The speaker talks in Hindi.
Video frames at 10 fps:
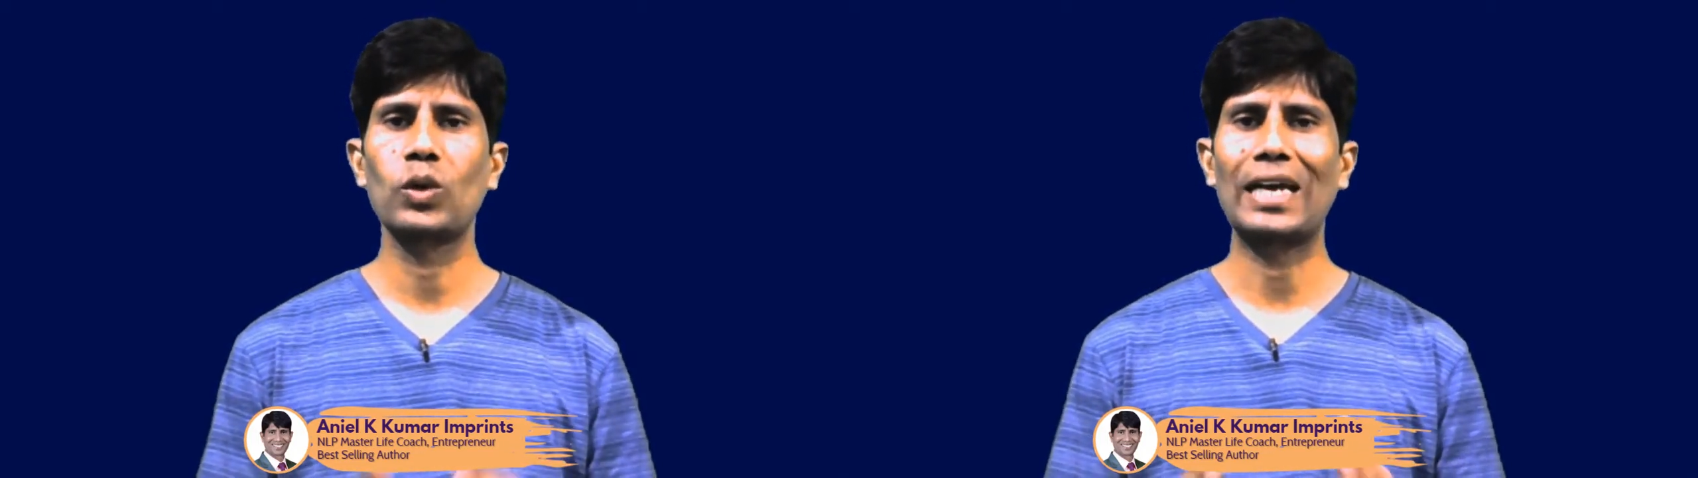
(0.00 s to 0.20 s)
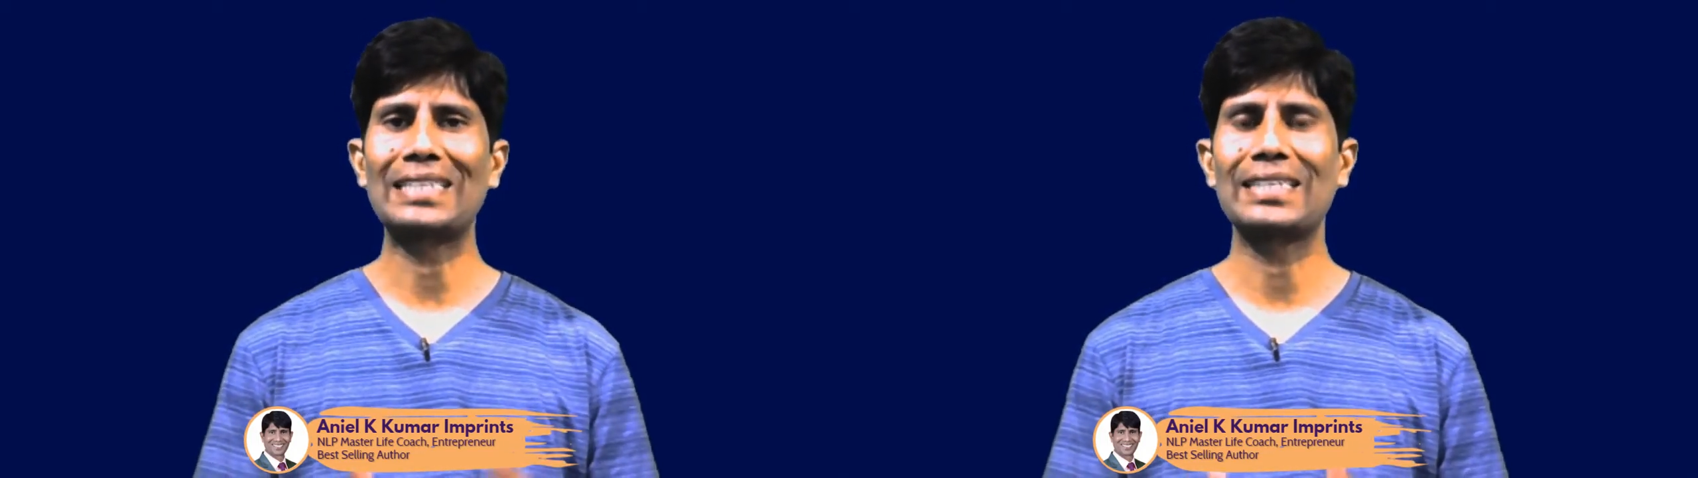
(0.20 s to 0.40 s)

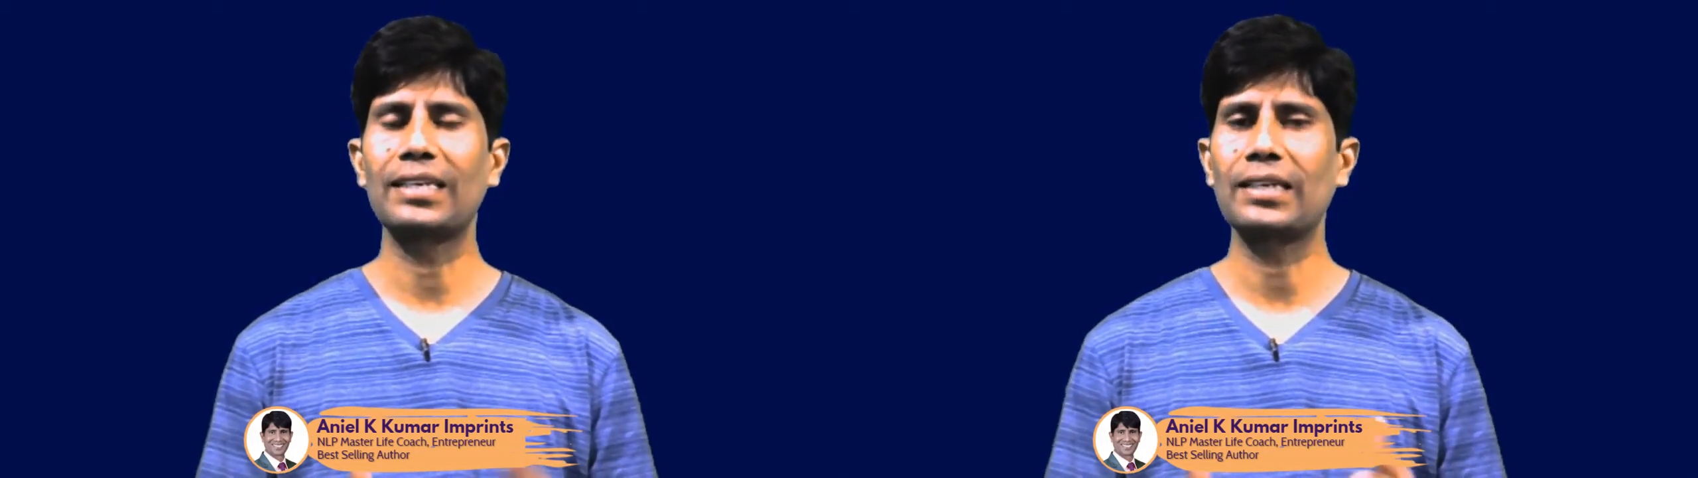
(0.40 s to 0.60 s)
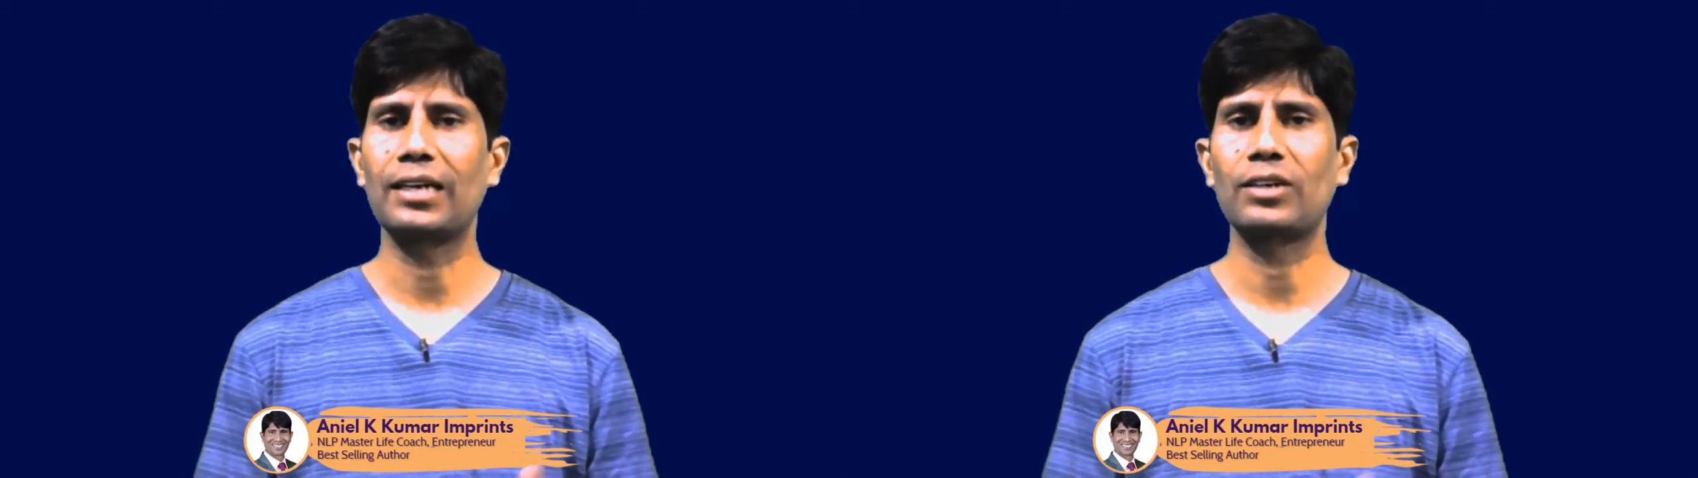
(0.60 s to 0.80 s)

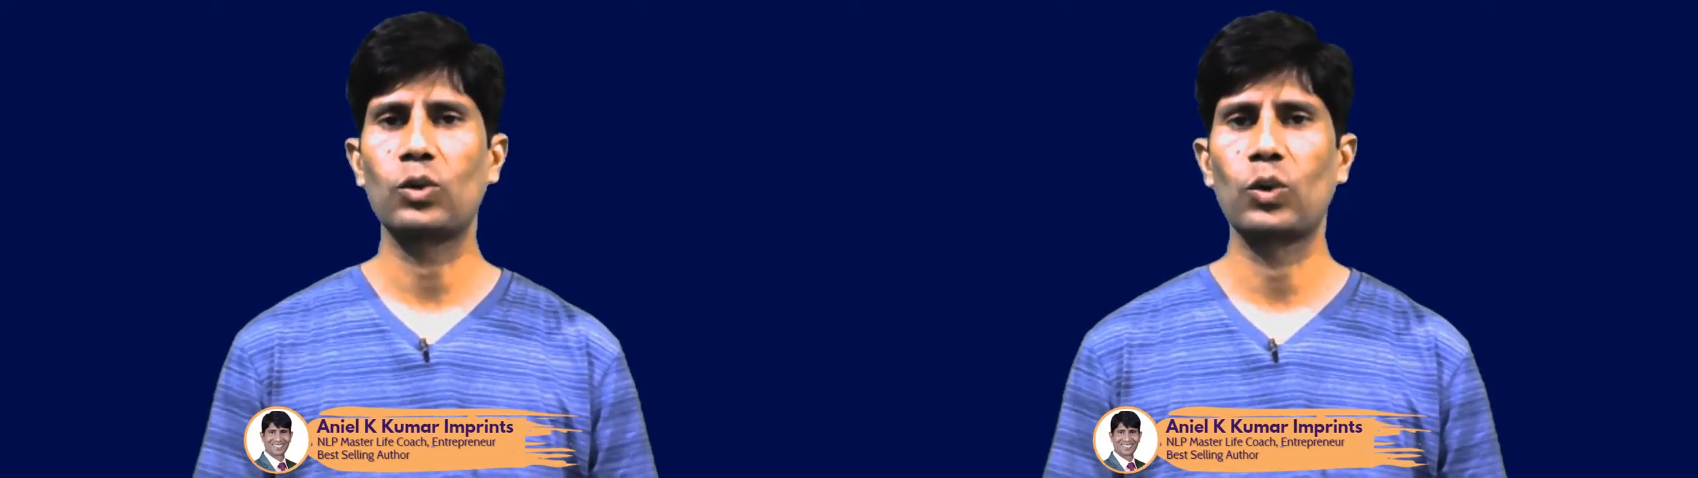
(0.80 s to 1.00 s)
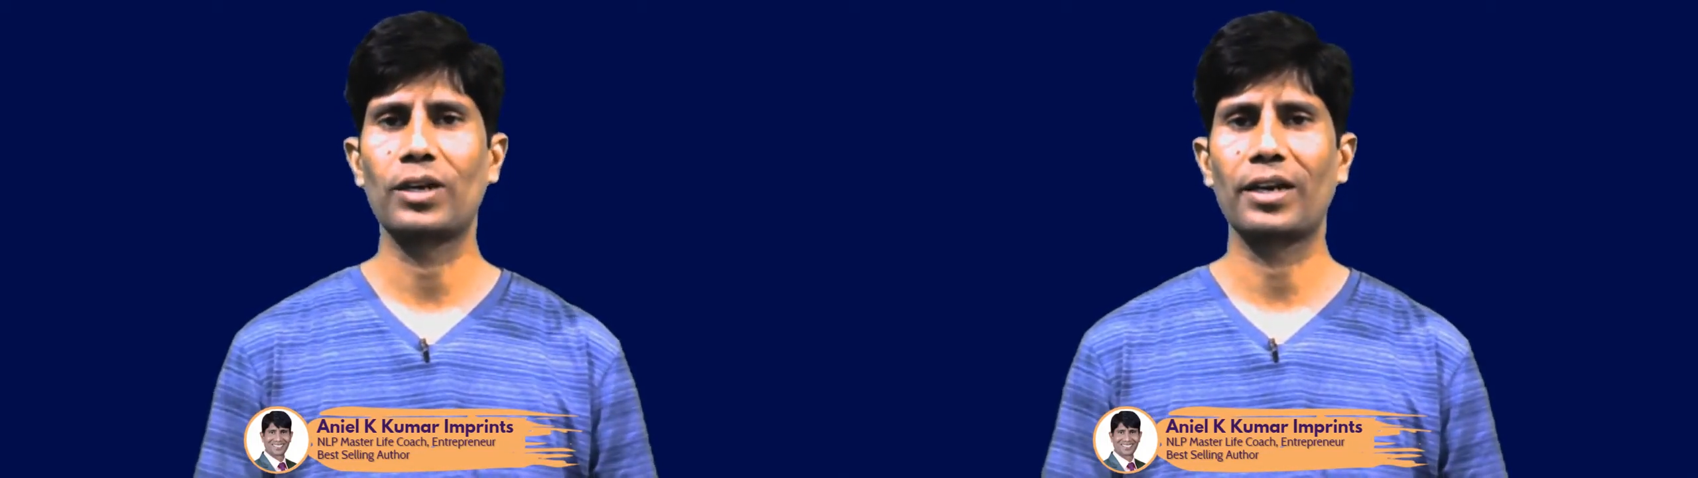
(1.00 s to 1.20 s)
कैसे
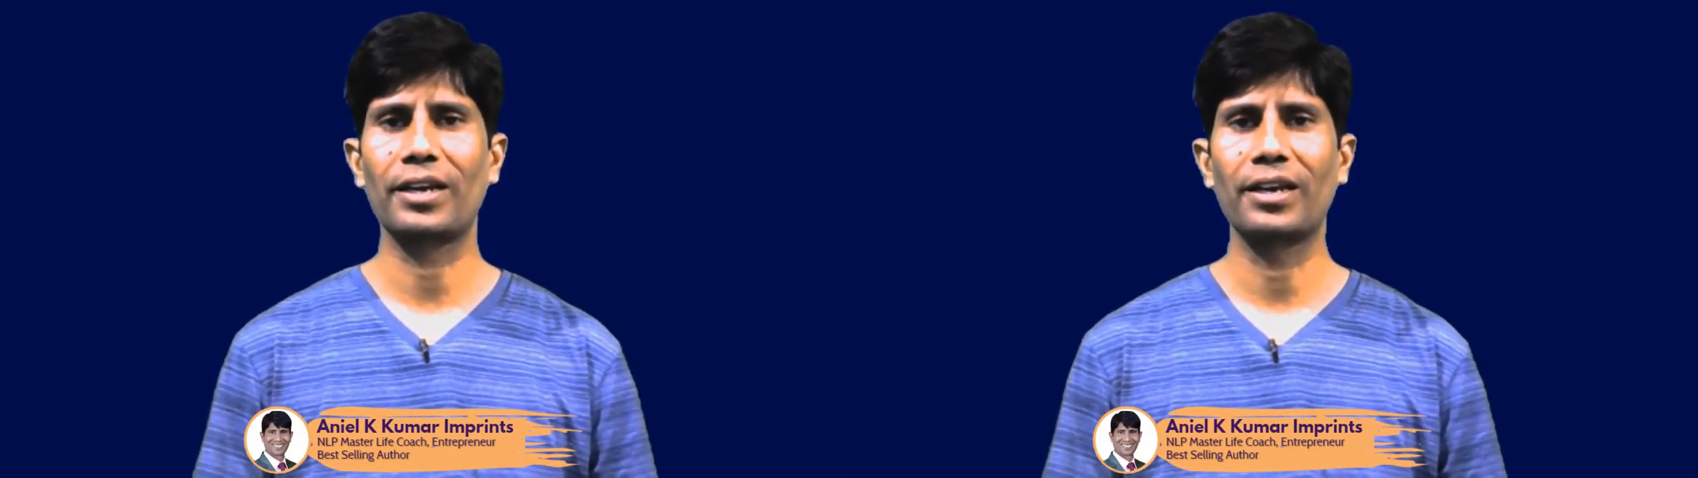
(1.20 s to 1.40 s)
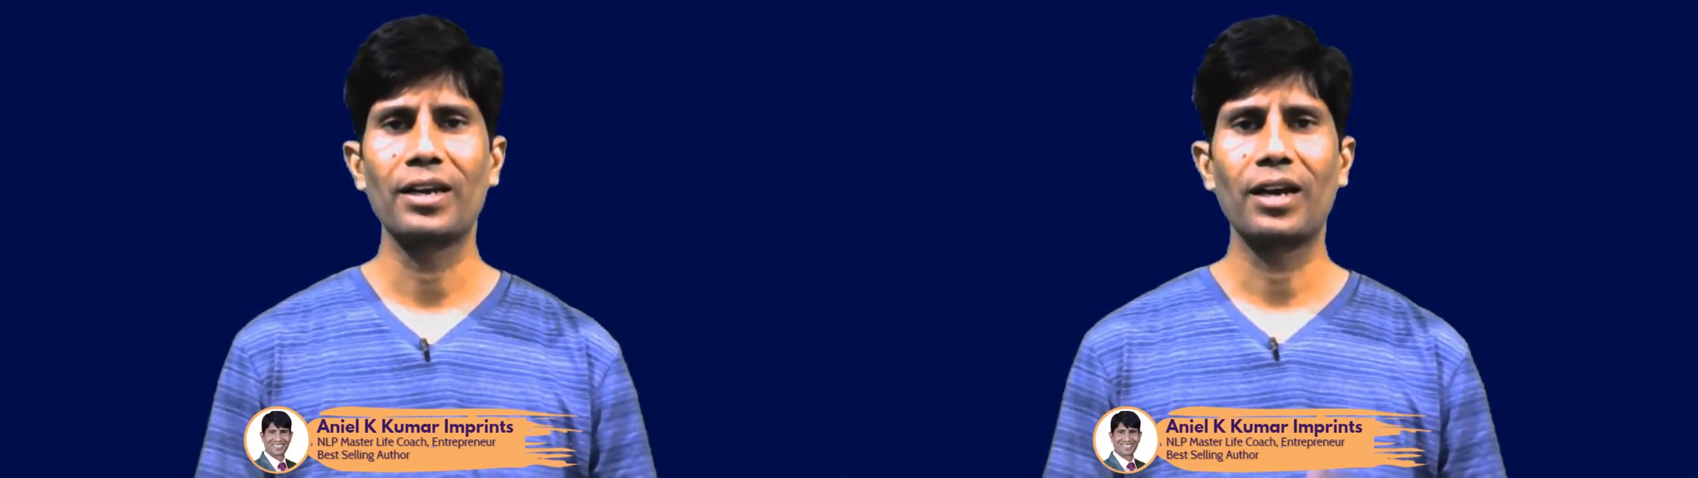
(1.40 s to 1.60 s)
कंट्रोल करें